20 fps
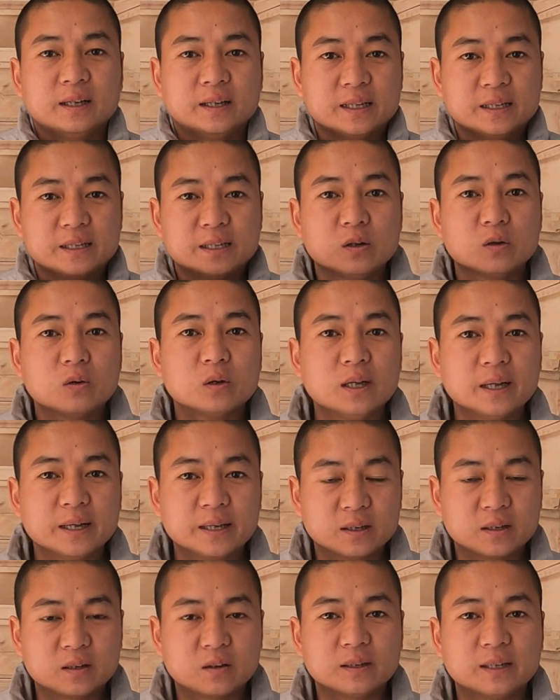để nhiều
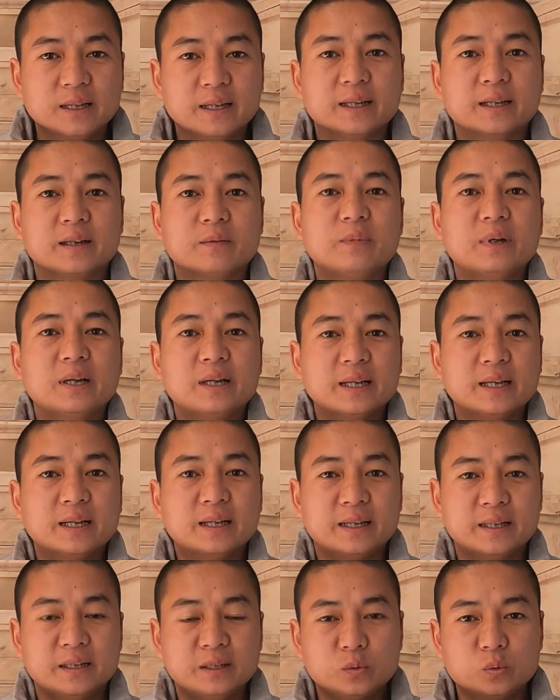người có thể biết đến
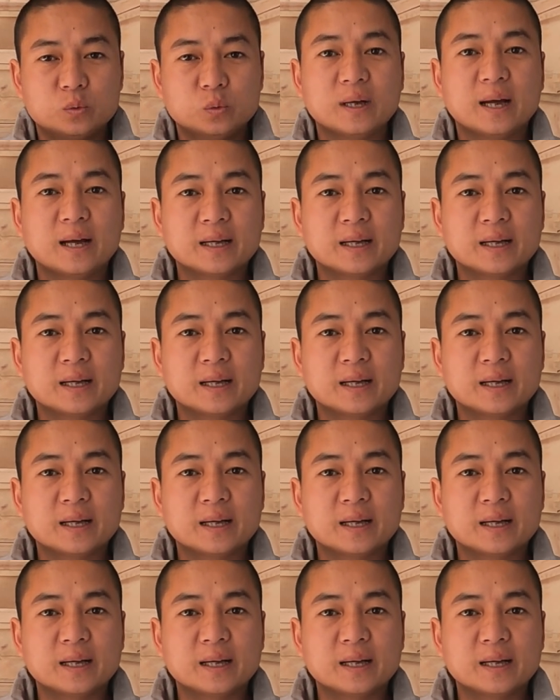kênh YouTube